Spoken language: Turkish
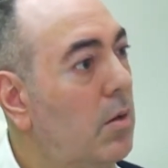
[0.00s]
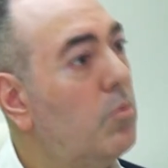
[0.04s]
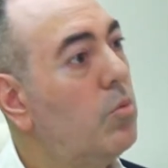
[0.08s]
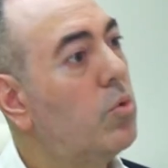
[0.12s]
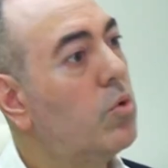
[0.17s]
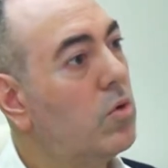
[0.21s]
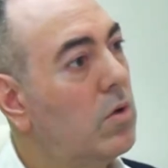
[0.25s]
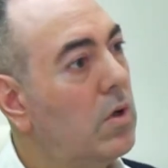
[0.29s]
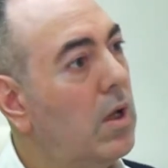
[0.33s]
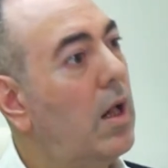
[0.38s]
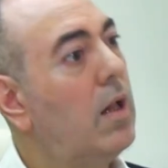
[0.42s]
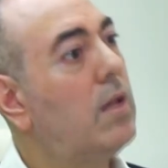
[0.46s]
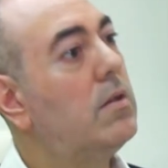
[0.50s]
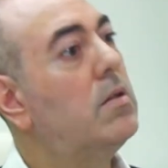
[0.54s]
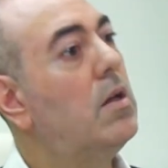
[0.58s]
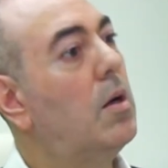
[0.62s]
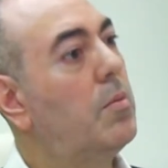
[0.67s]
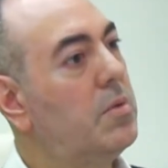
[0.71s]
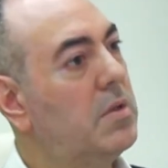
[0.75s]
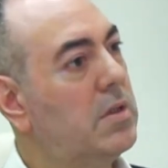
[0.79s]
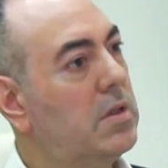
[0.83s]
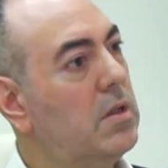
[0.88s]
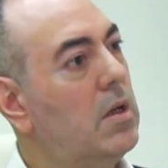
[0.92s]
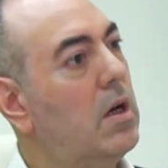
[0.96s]
Bunun
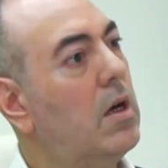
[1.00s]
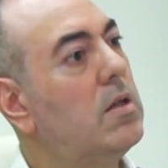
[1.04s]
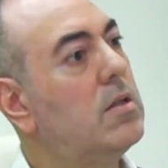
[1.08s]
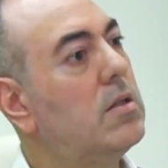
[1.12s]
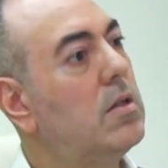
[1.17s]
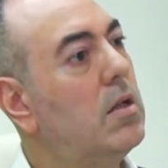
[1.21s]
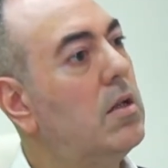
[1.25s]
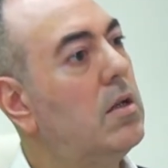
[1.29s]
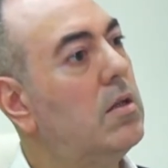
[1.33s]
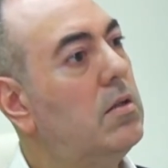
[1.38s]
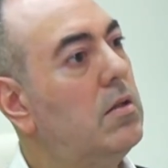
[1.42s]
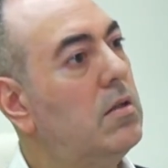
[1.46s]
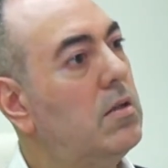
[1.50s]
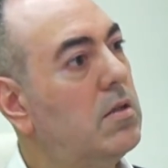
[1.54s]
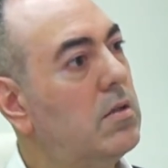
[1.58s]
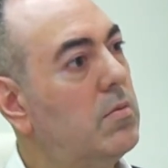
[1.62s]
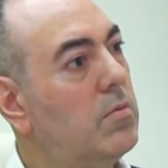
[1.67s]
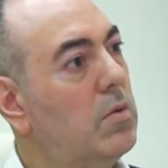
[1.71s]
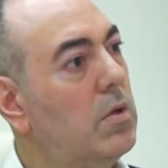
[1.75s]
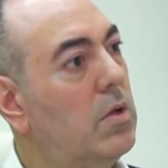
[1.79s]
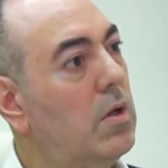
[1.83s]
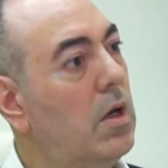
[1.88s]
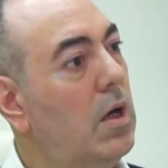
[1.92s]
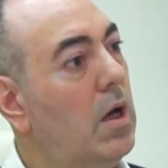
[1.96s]
altyapısını hazırladınız
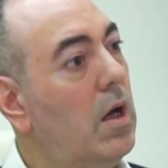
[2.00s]
mı?